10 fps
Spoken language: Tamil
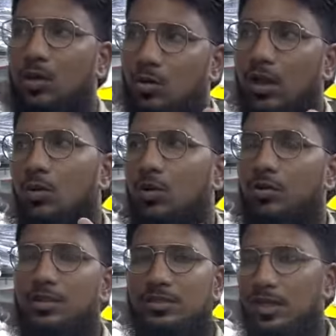கொரியர்
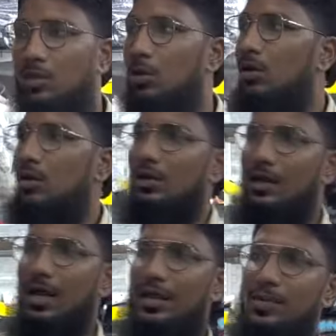உங்களுக்கு வந்து சேர்ந்துடும்
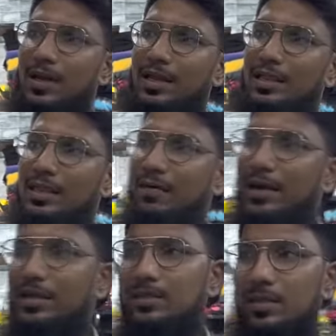சரிங்களா இந்த மாதிரி எந்த
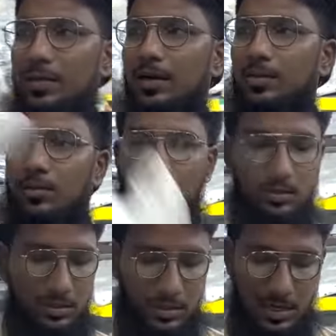வெரைட்டிஸ் இதை பாருங்க ப்ரோ
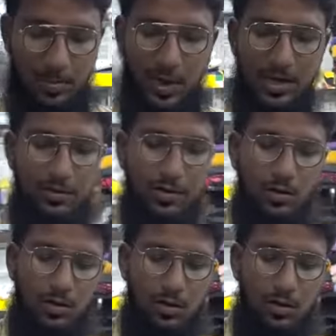இதுலயே பார்ட்டியா இருக்குங்க